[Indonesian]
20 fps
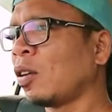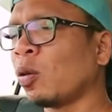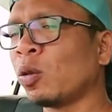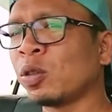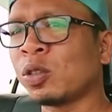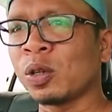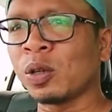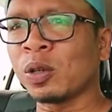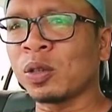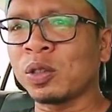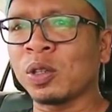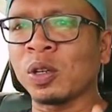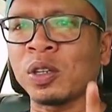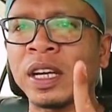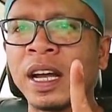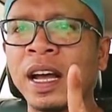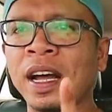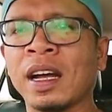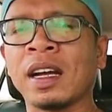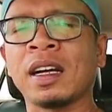
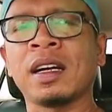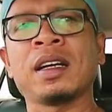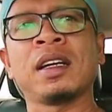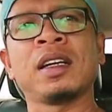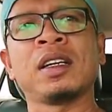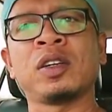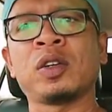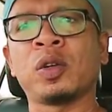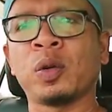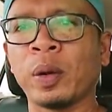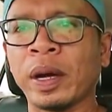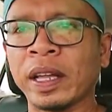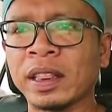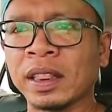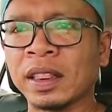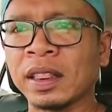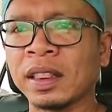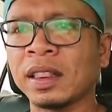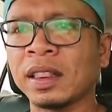ujung-ujungnya duit